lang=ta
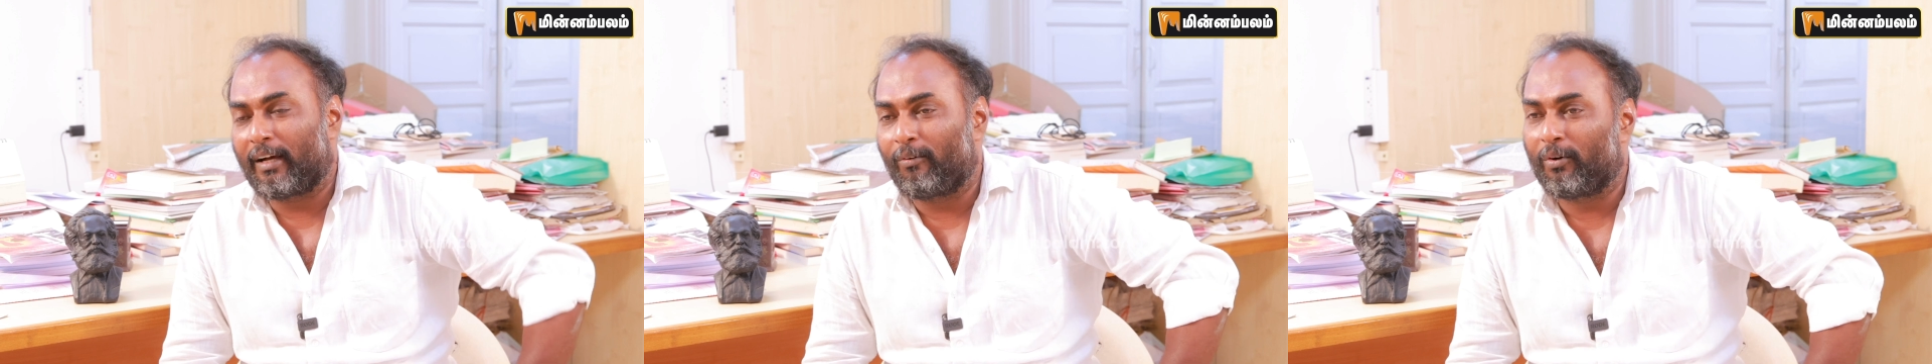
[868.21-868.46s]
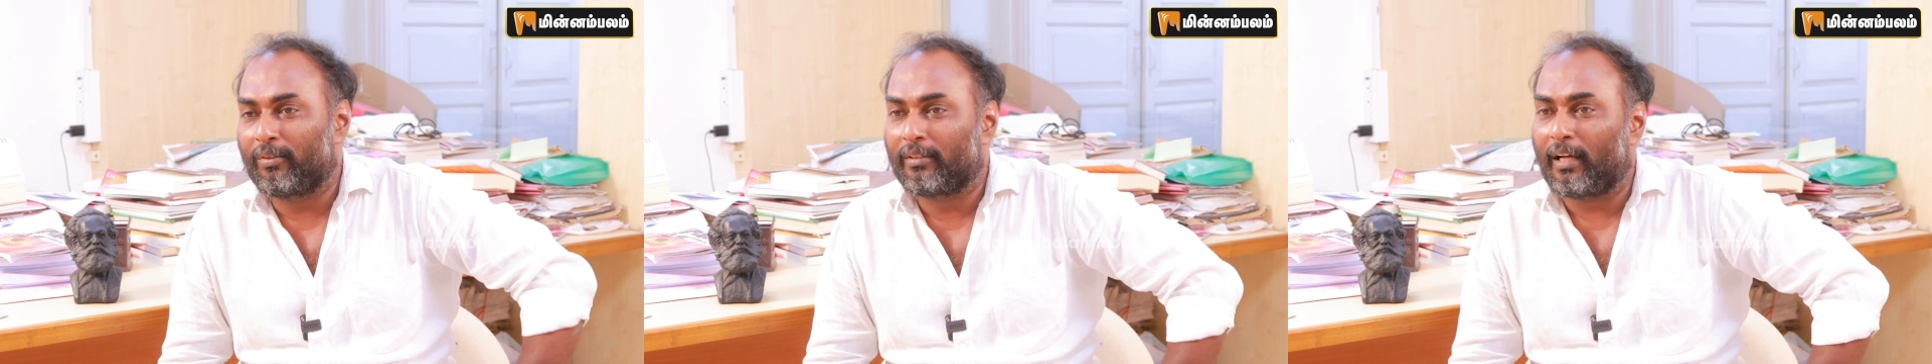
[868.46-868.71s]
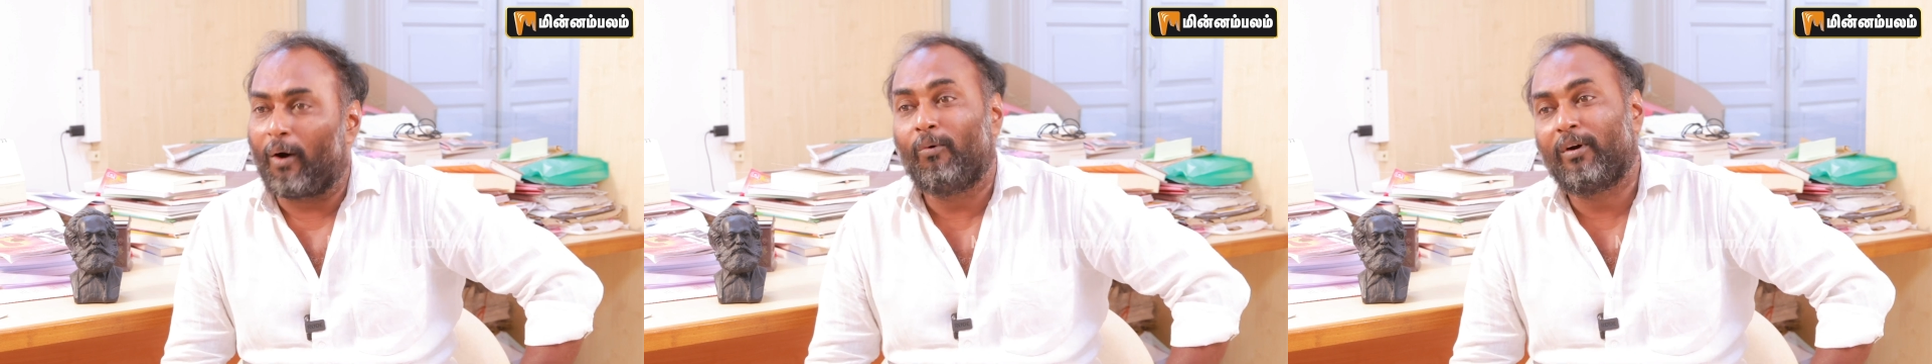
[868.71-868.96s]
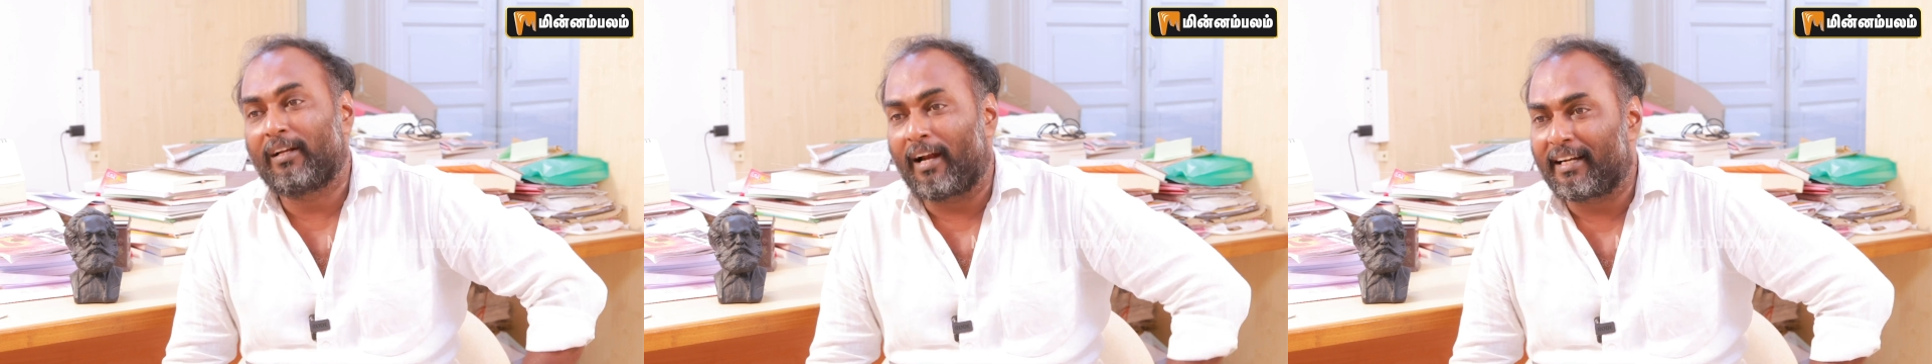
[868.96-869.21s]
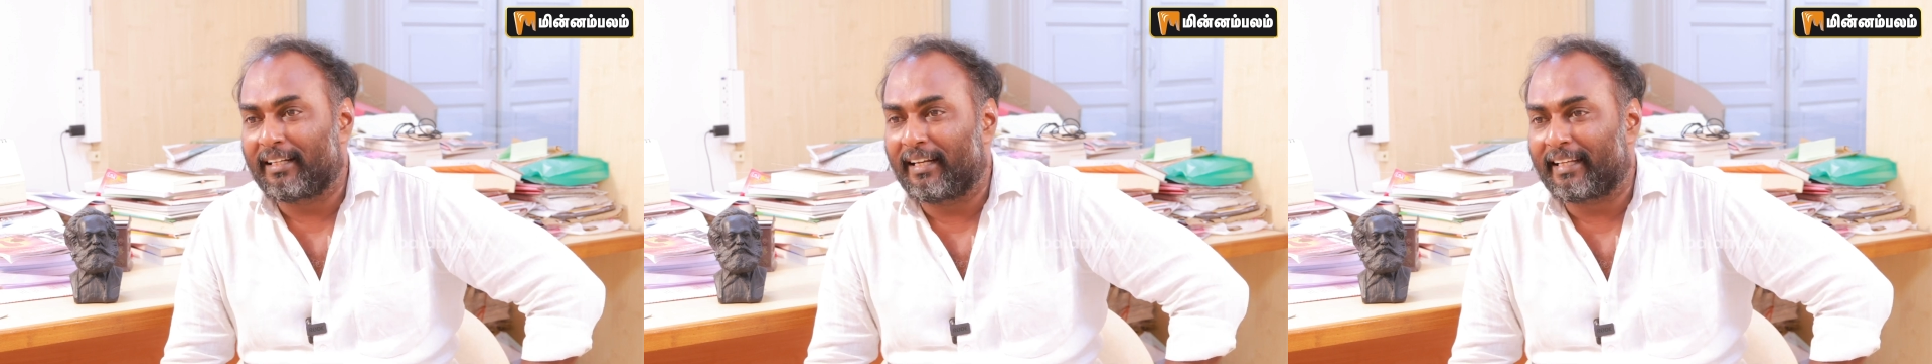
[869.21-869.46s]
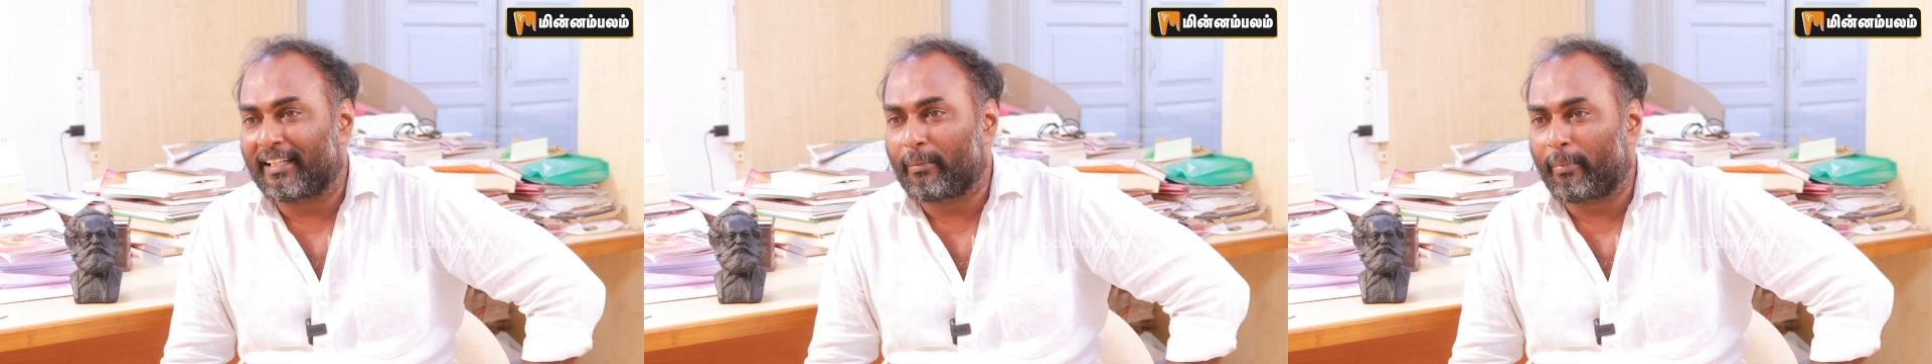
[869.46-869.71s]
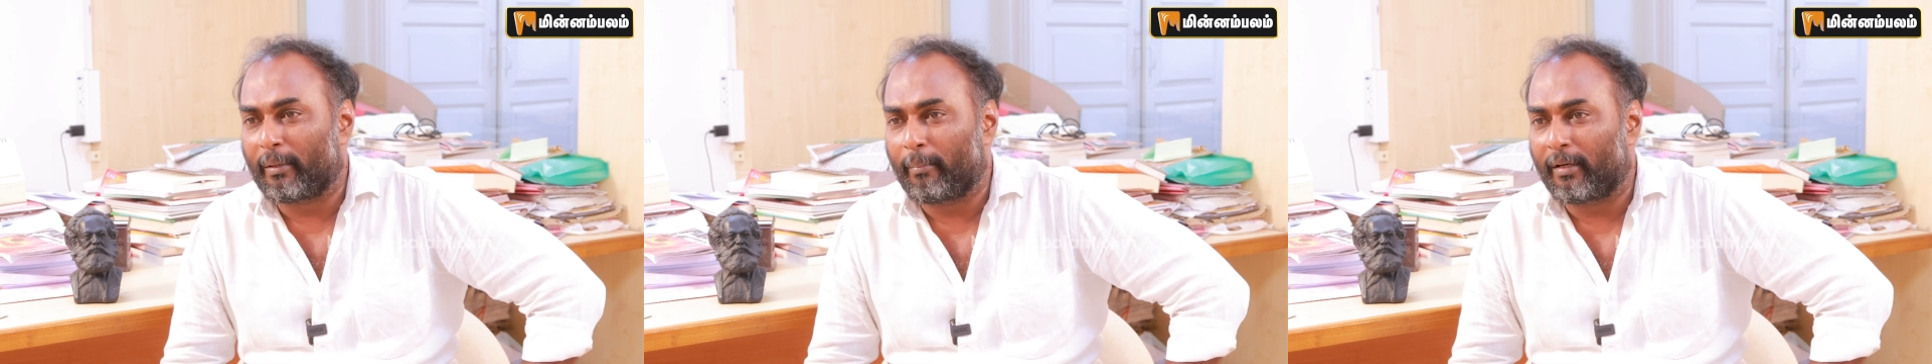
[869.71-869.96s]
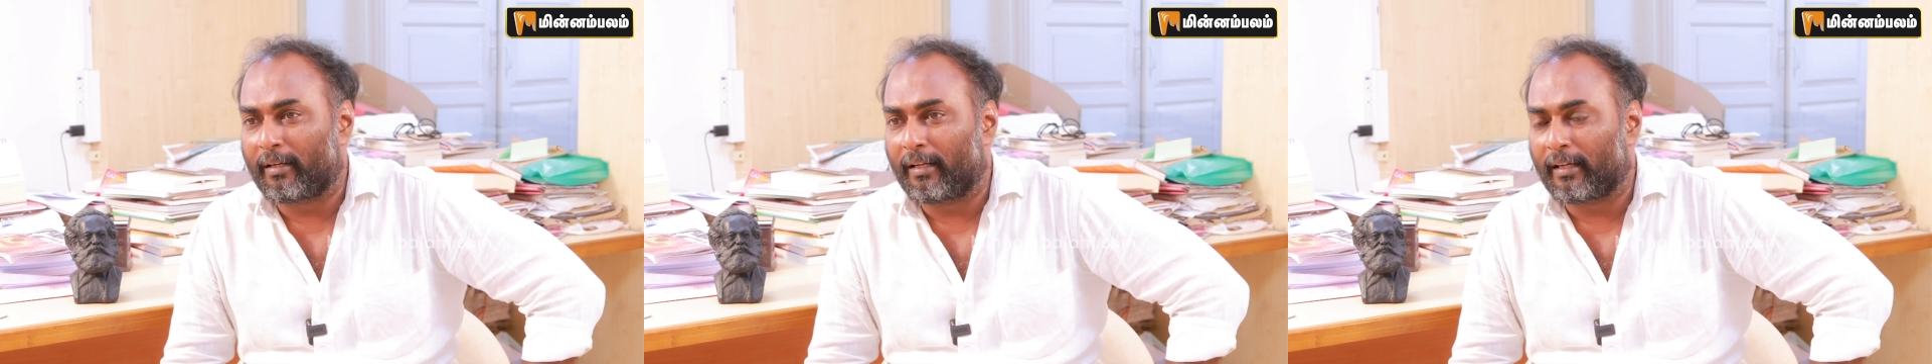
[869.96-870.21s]
அவங்க வந்து அவங்க நாடுகளில் ஏன் அதை பண்ண
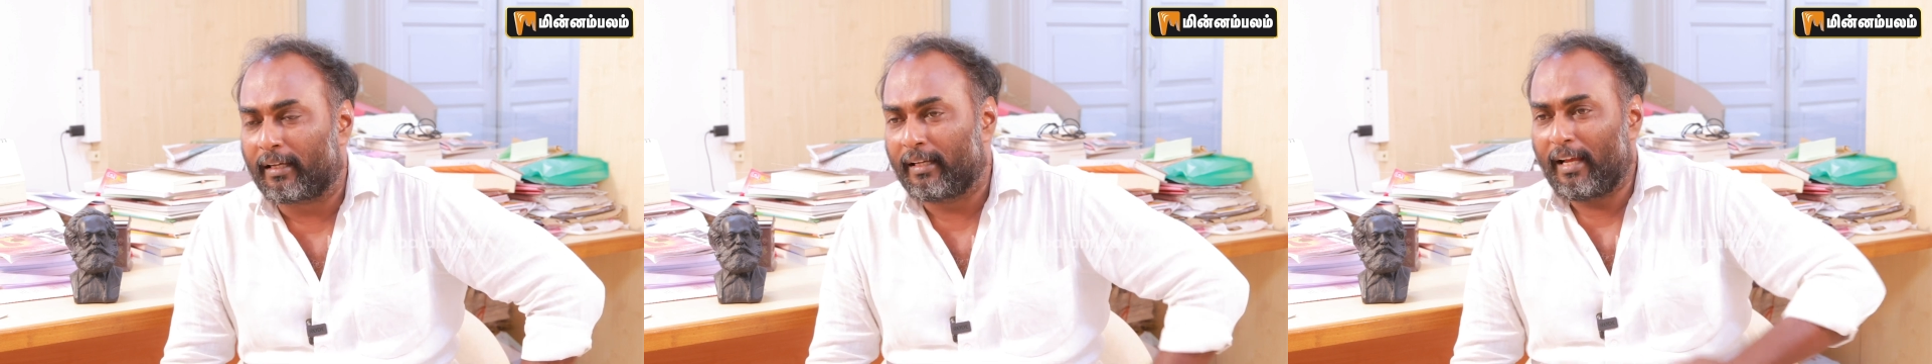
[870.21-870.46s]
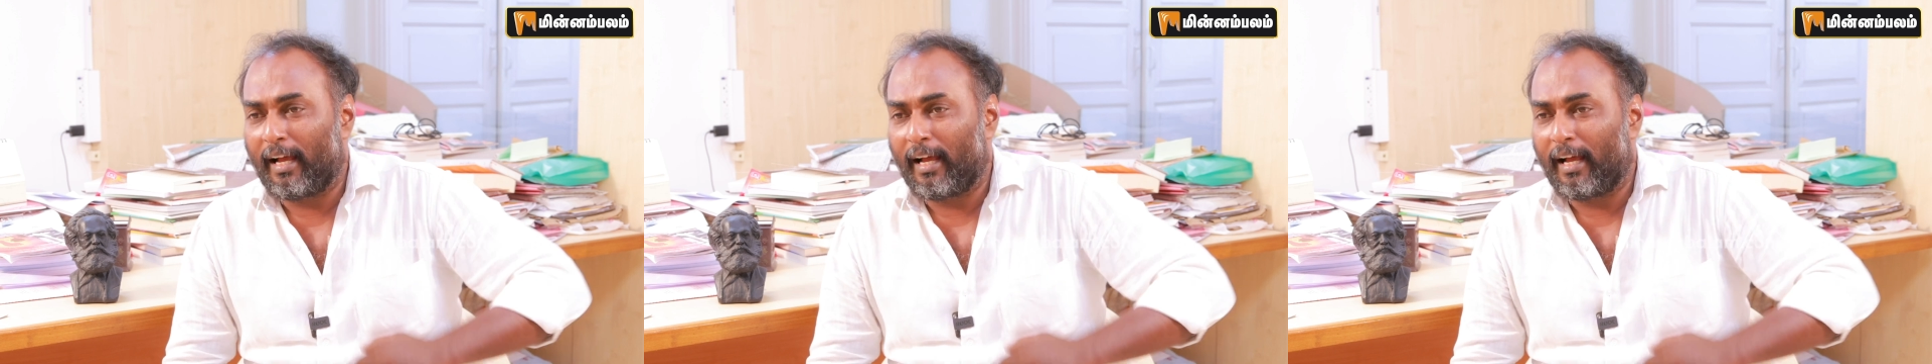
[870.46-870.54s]
மாட்டாங்க